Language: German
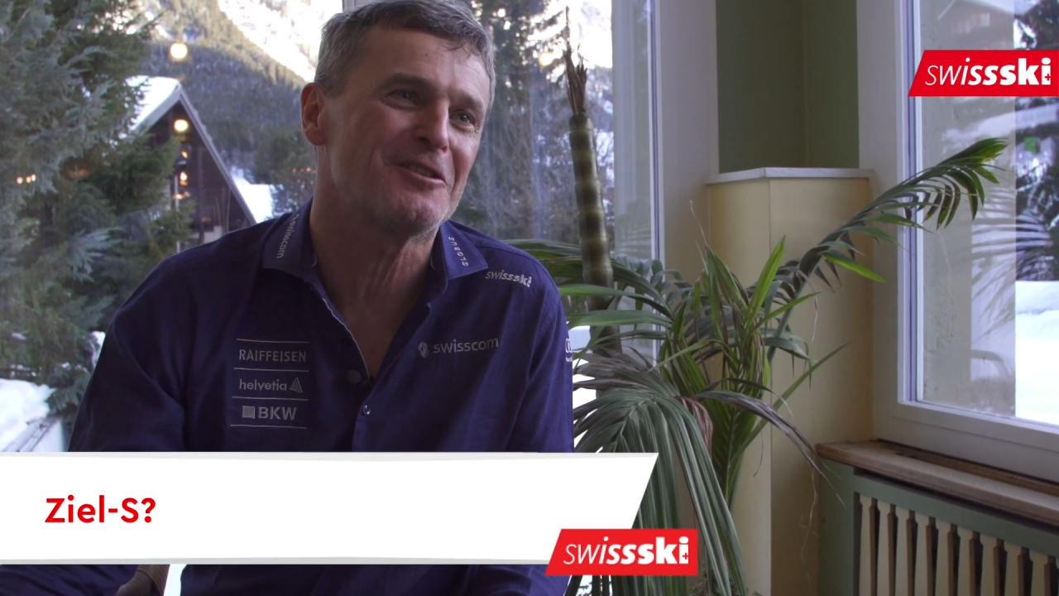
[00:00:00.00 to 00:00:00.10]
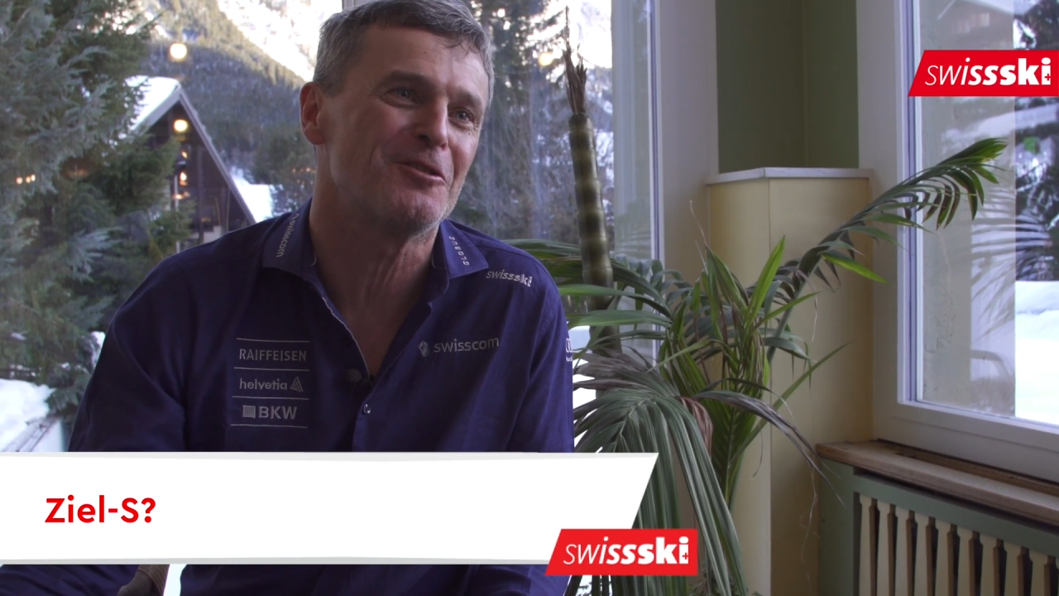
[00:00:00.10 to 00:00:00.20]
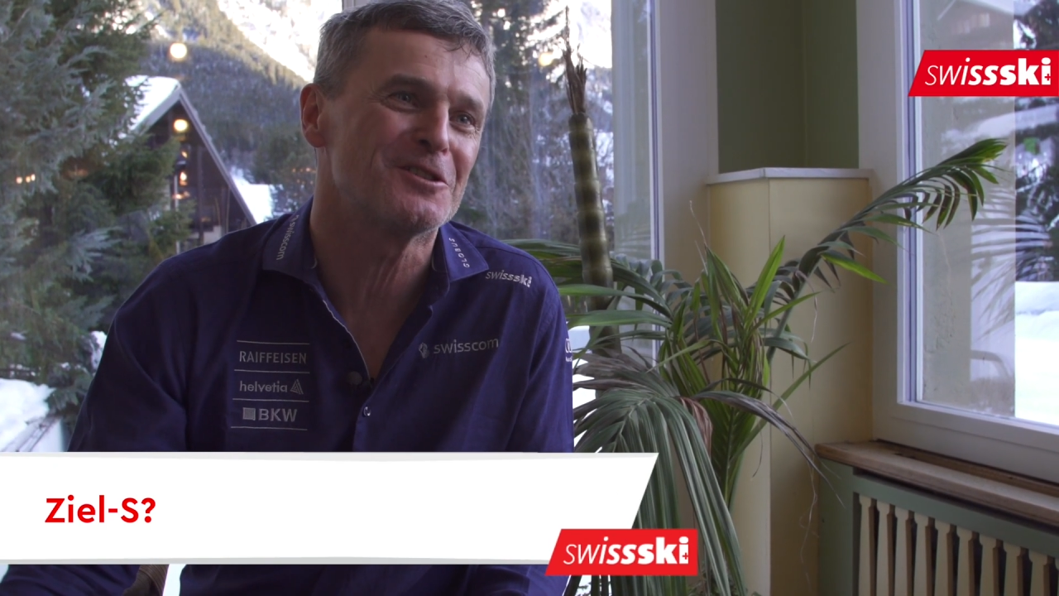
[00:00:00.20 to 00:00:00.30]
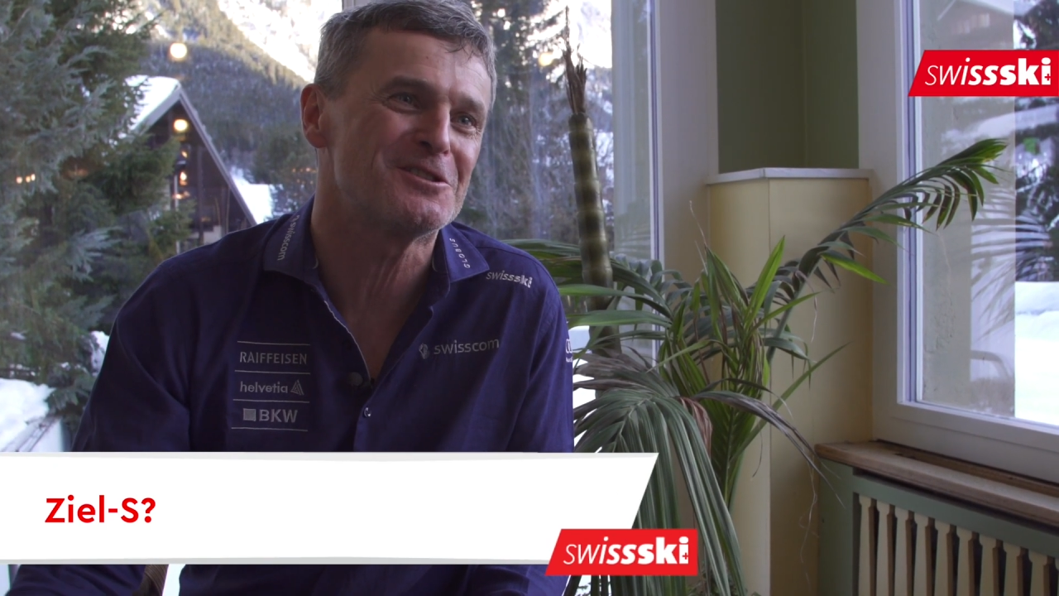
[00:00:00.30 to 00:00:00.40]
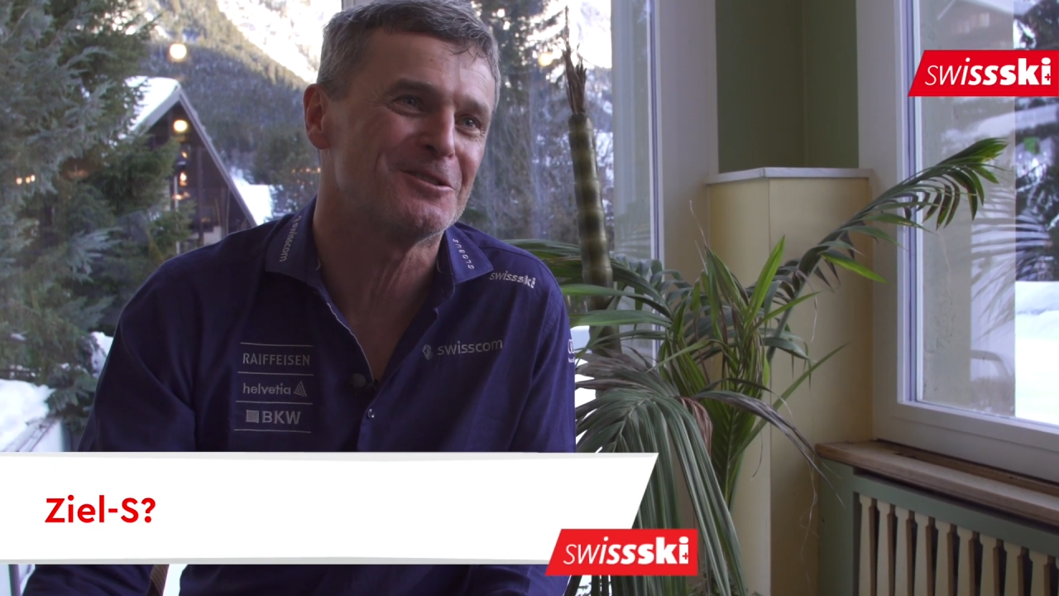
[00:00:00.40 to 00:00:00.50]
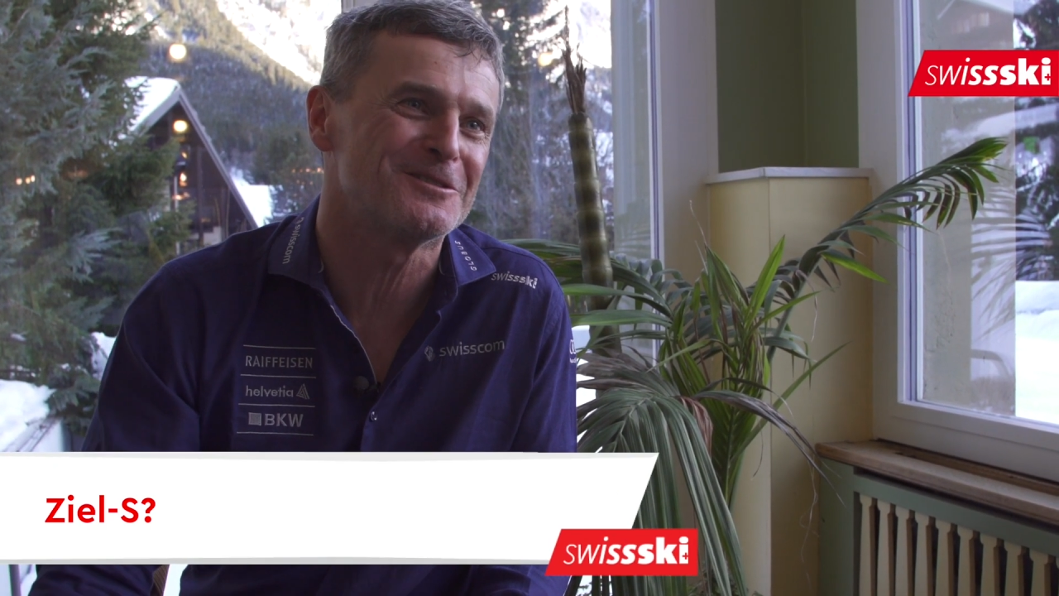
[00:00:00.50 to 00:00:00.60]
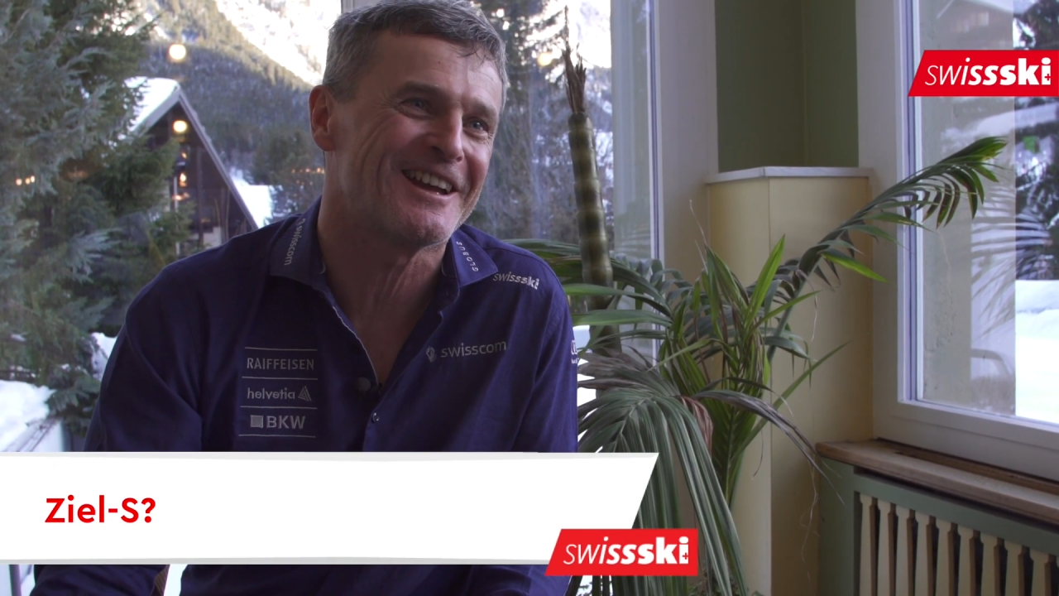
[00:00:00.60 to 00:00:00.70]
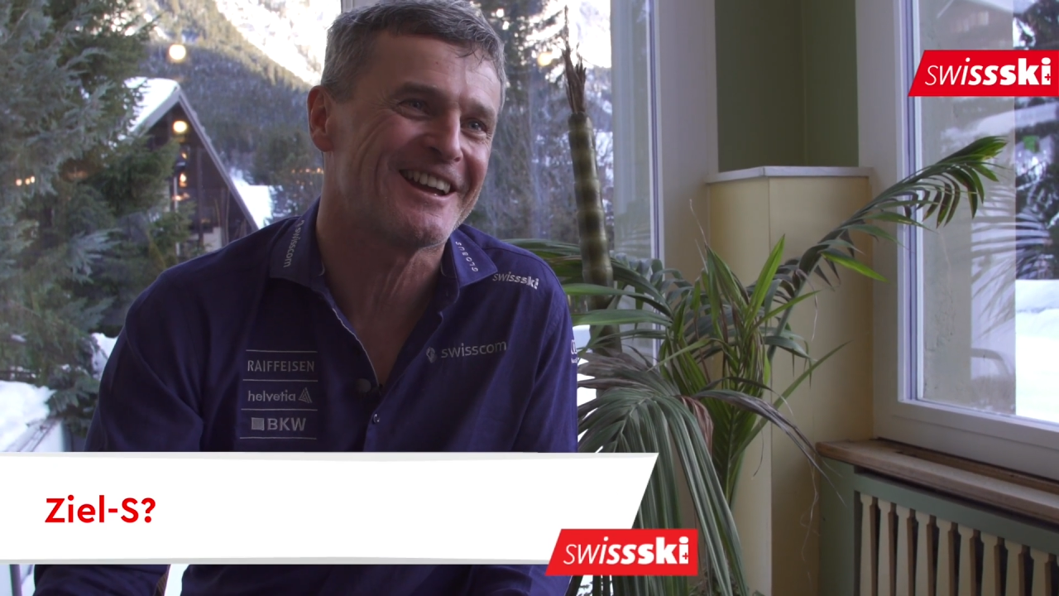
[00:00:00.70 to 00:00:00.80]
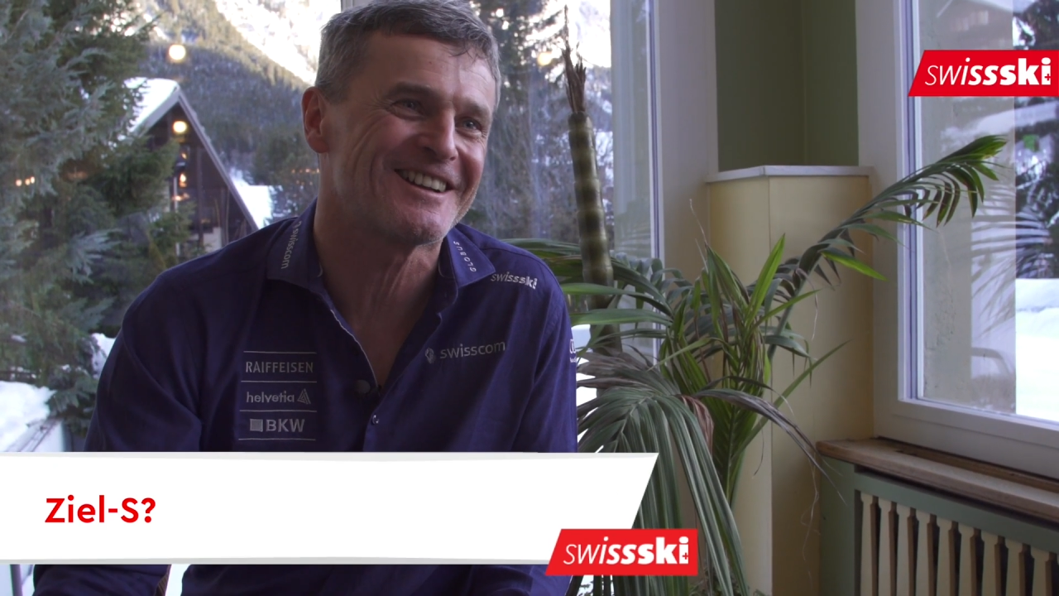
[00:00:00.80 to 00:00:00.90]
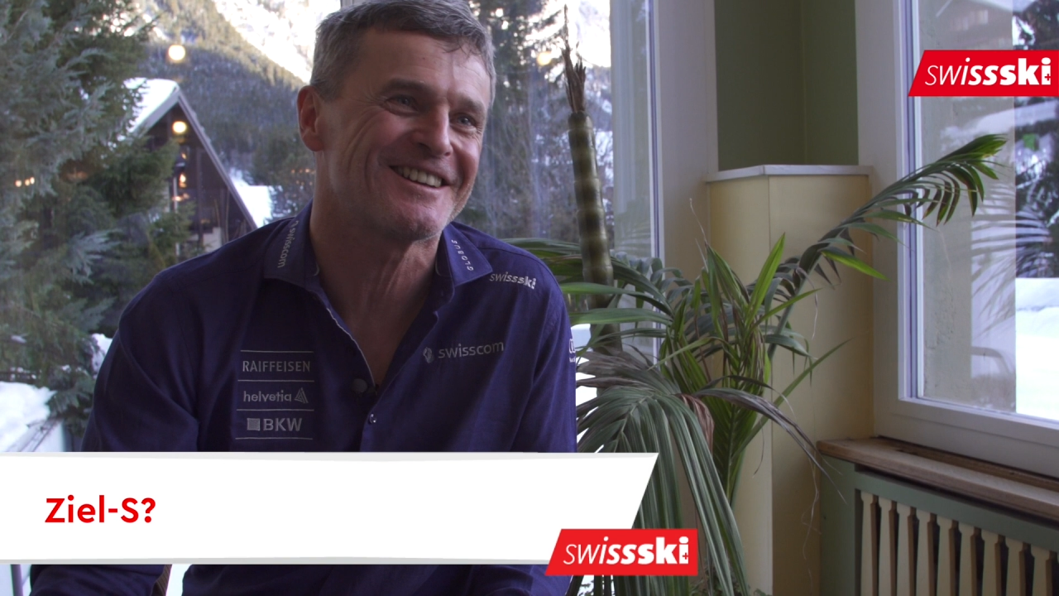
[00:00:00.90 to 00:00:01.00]
Kondition
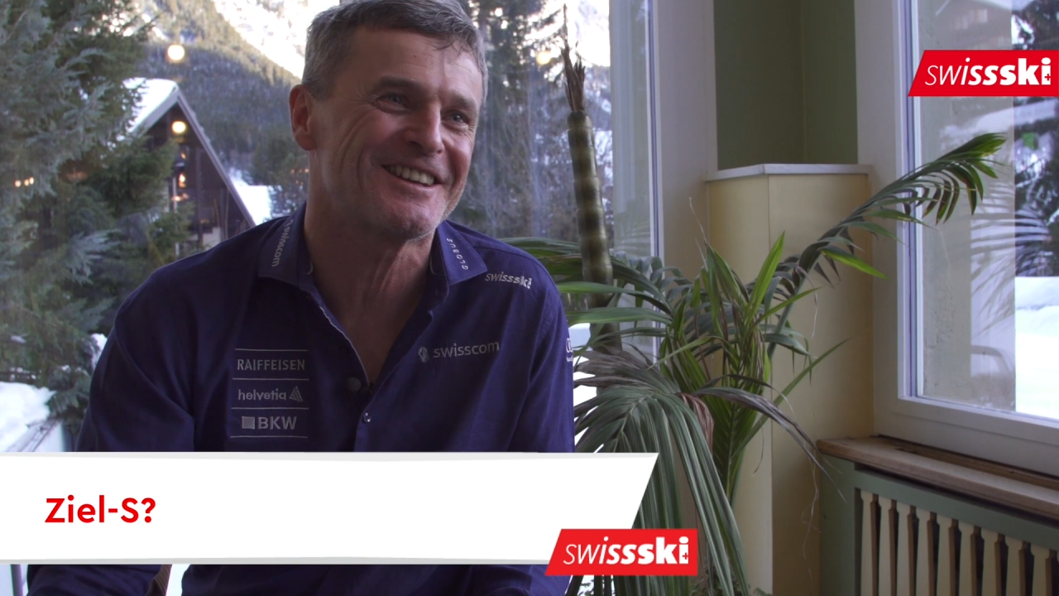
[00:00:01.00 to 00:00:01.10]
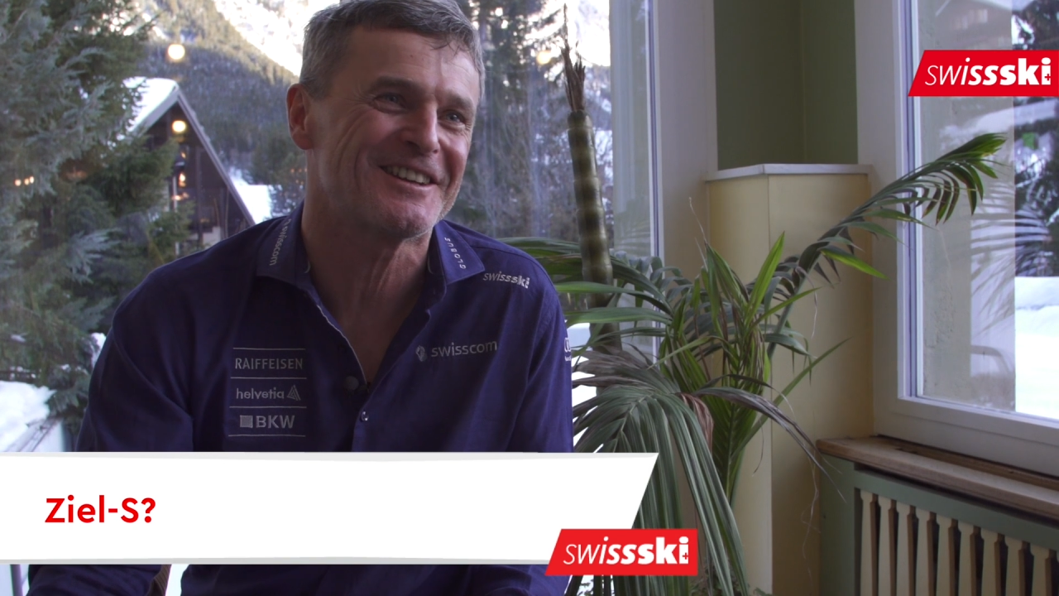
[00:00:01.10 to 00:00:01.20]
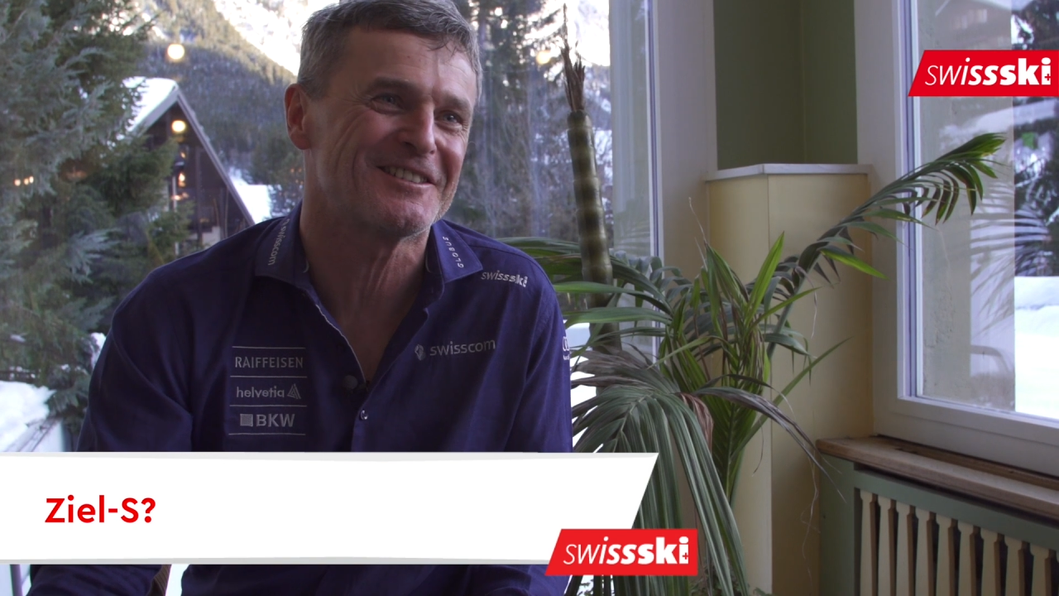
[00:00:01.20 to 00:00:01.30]
eigentlich.